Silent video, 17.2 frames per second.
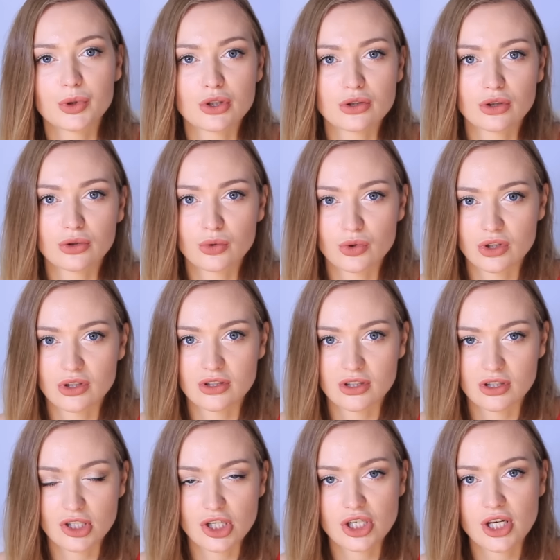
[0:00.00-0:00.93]
Просто нужно
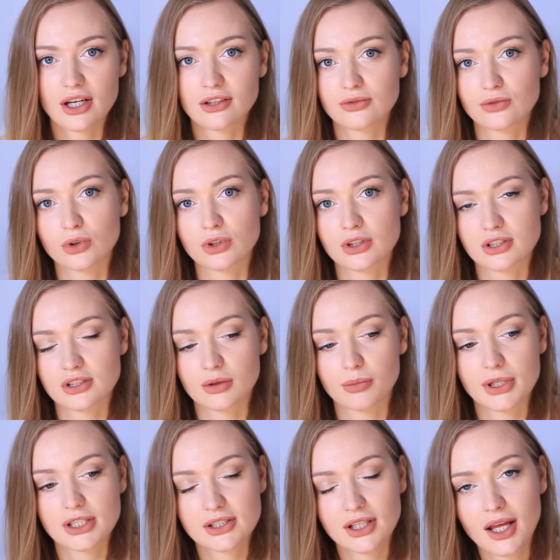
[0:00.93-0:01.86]
защищать
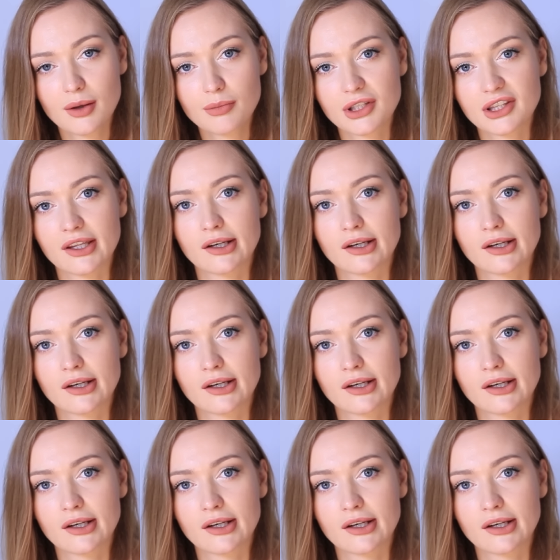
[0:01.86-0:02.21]
волосы маслами,